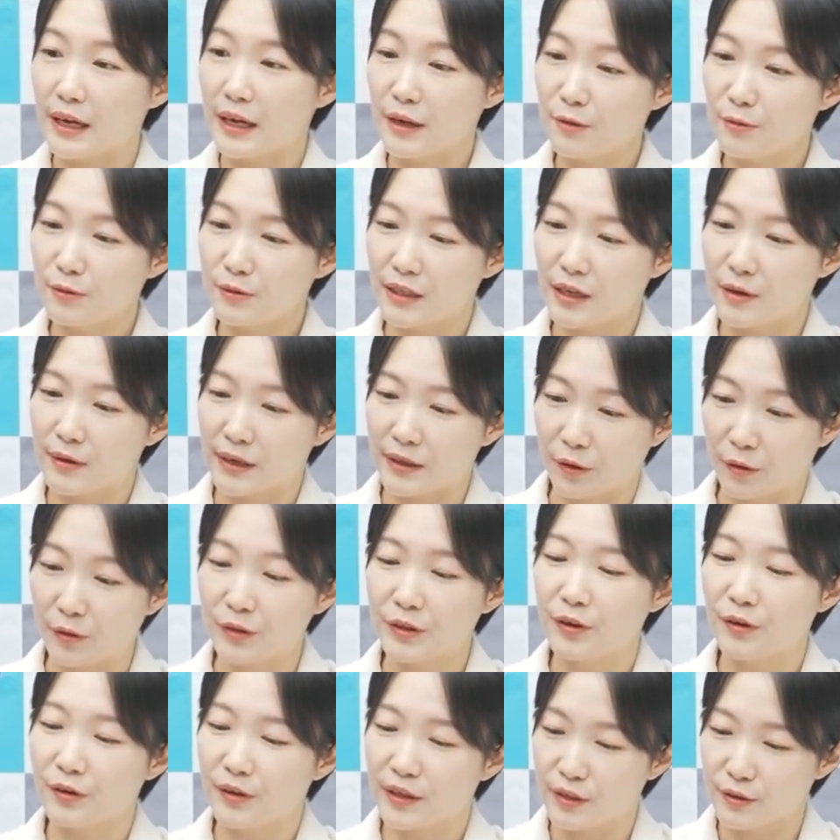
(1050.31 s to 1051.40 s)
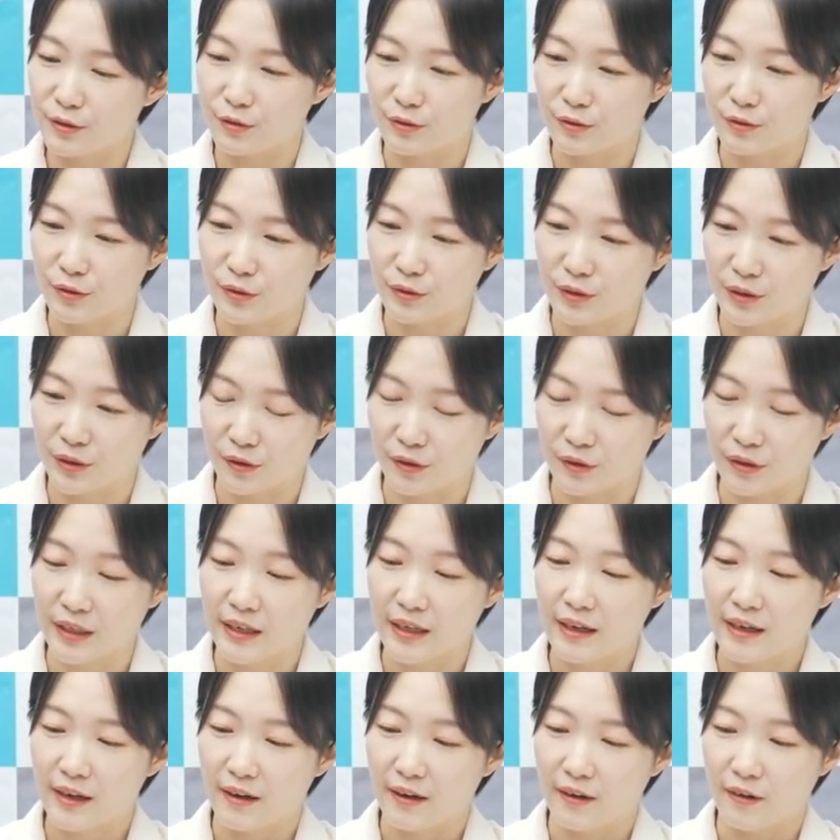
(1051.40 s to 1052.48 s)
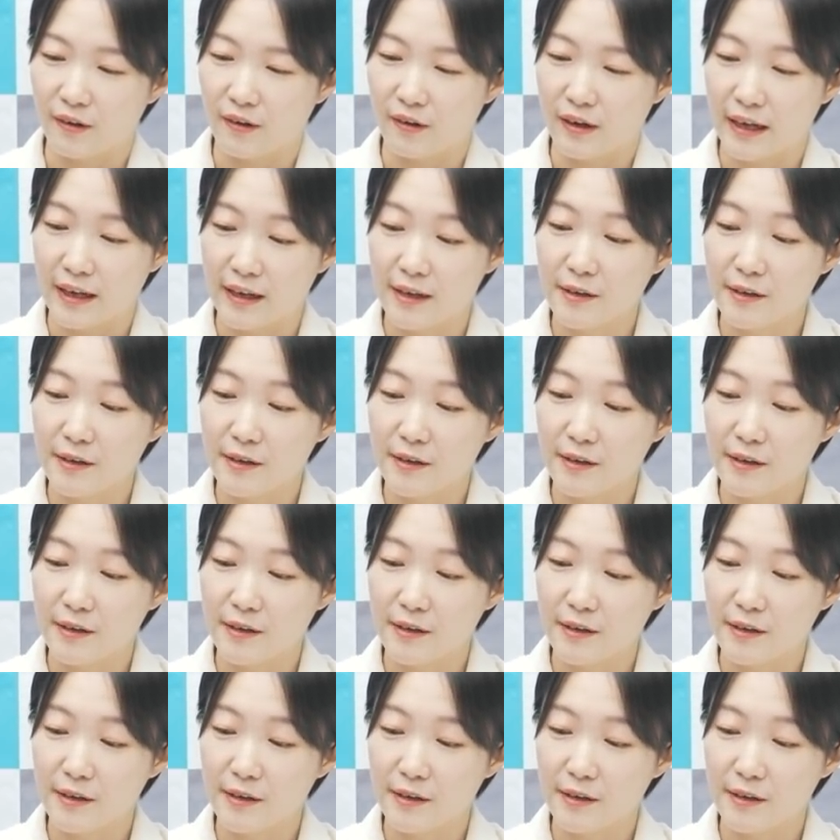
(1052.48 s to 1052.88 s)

사용자와 연결해주는 그런 어,